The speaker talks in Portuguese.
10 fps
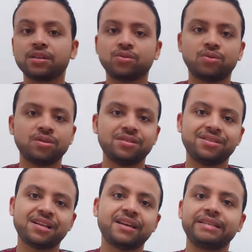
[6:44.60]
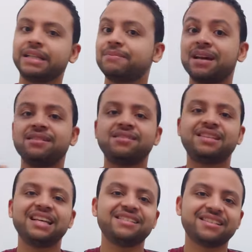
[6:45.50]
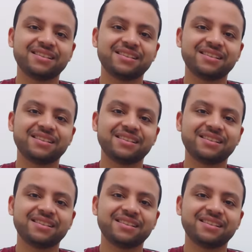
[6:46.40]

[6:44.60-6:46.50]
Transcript: 14 já, já tem mais de seis